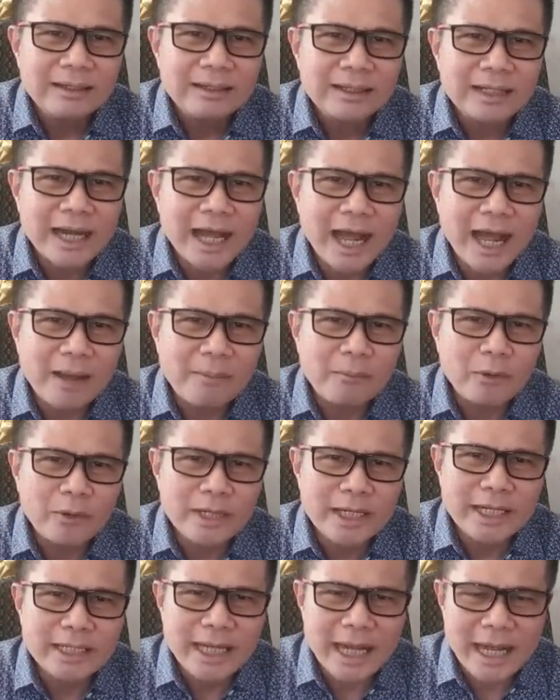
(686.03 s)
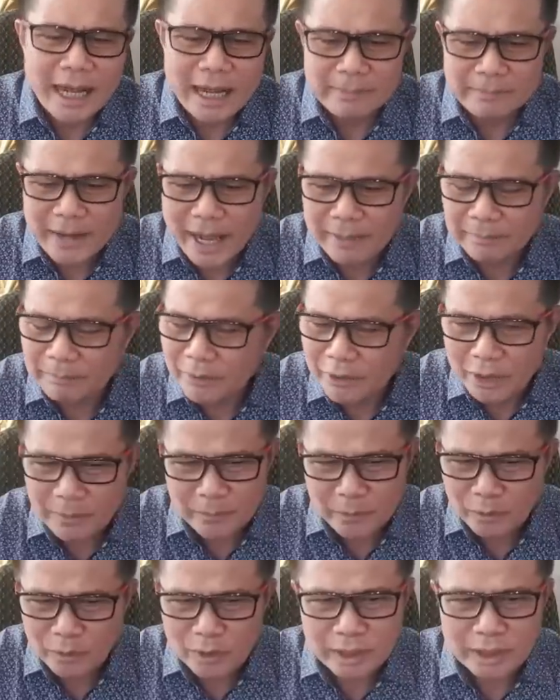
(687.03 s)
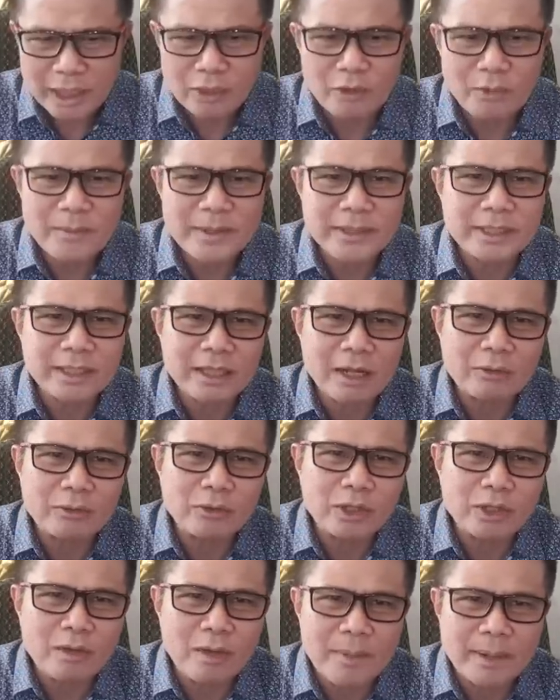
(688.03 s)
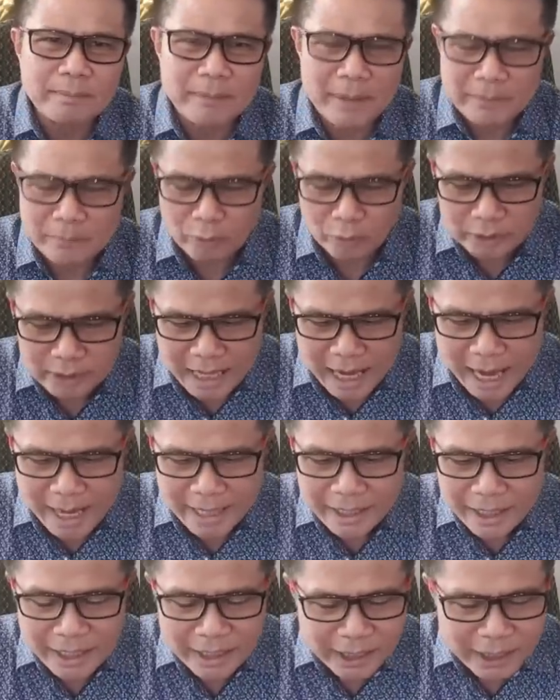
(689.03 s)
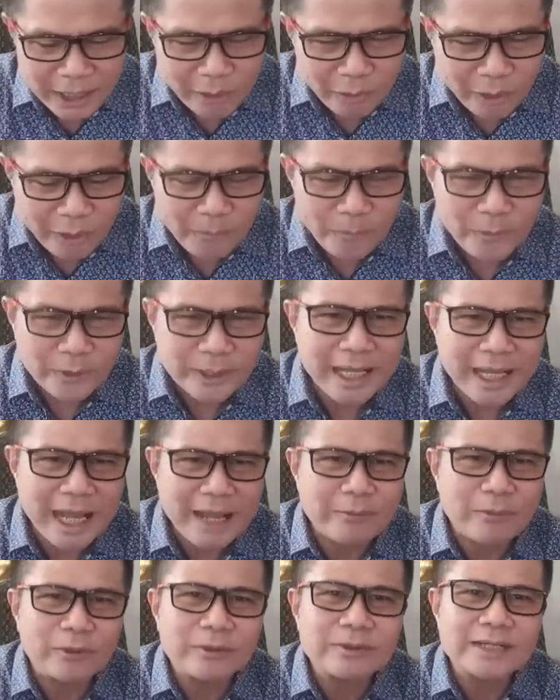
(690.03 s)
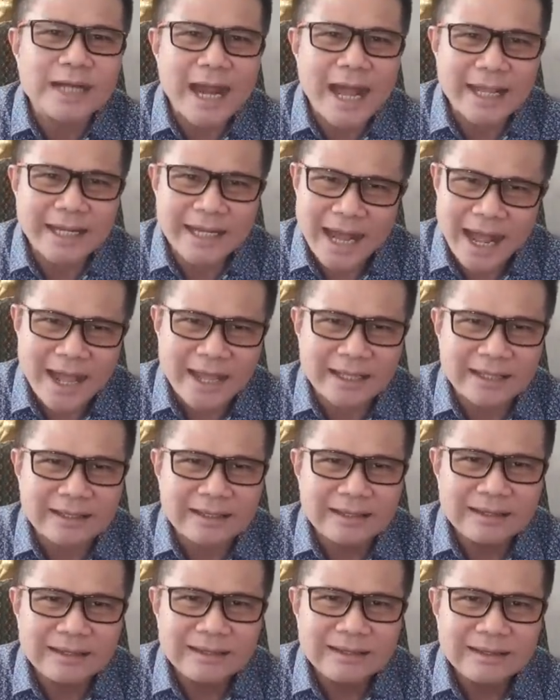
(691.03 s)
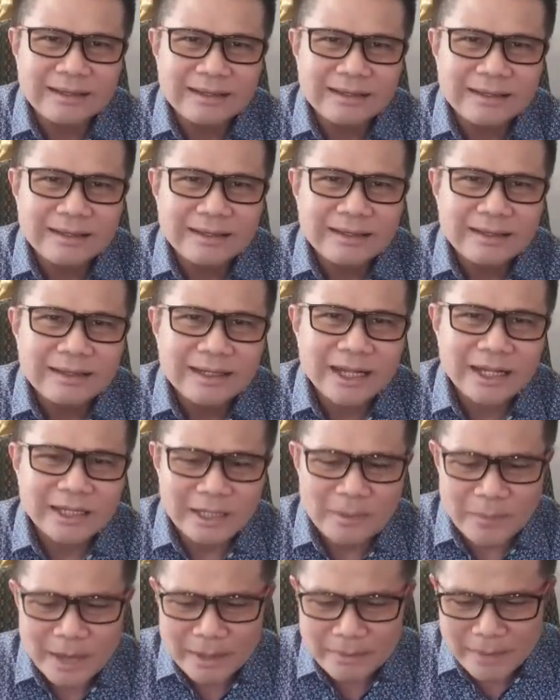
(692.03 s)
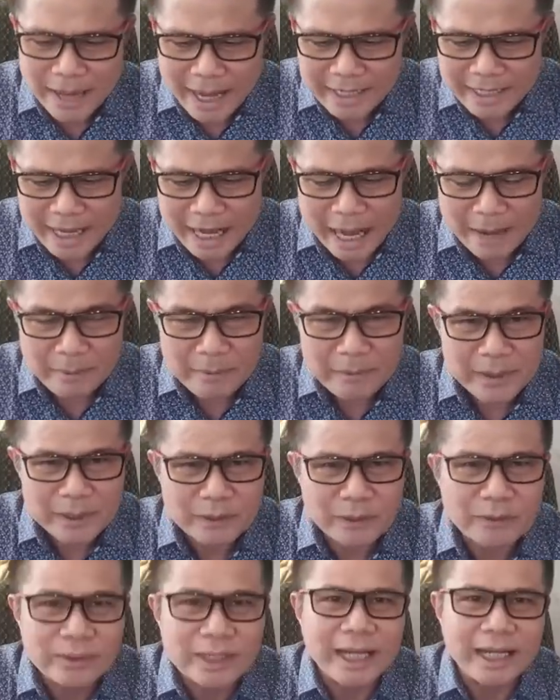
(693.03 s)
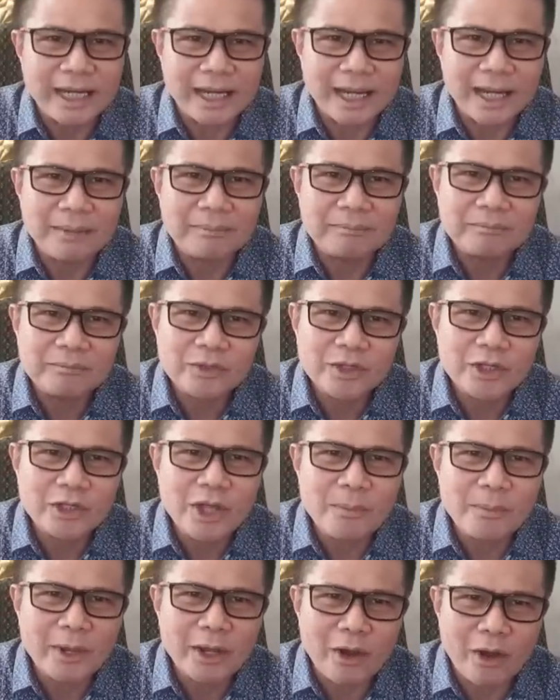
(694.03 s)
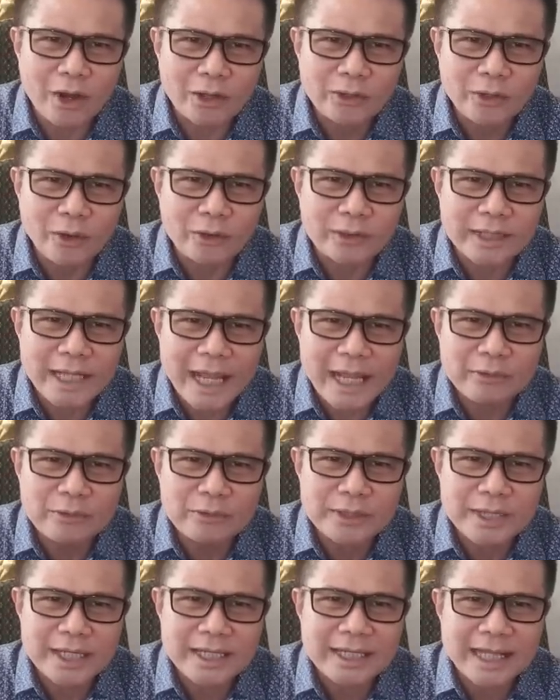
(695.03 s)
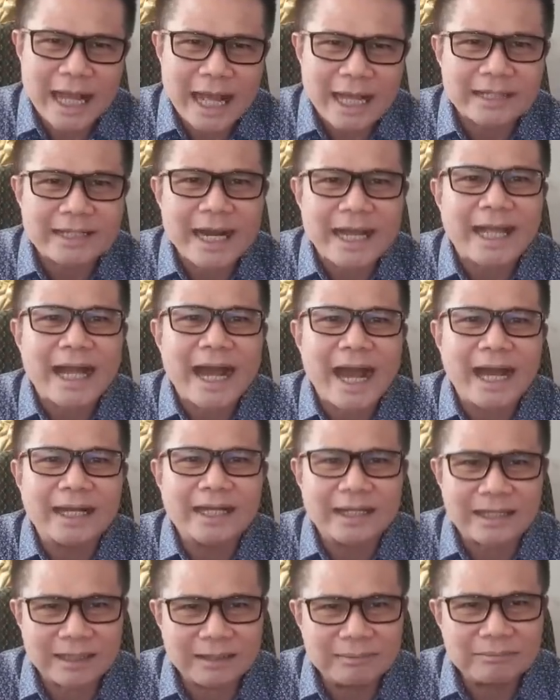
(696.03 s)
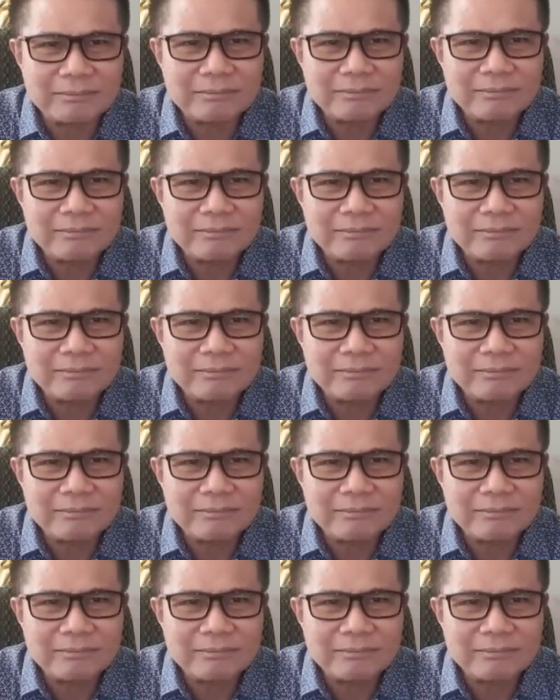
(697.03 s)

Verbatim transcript: นะผลดีทางการแพทย์ไม่จำเป็นว่าถ้ารู้ไม่จริงเรารู้แต่ว่ามันเป็นผลร้ายเราก็พูดในแง่ผลร้ายได้แล้วทำไมหมาแก่ไปผิดตรงไหนล่ะครับจะต้องไปขอโทษนายอนุทินกลางรายการเลยครับ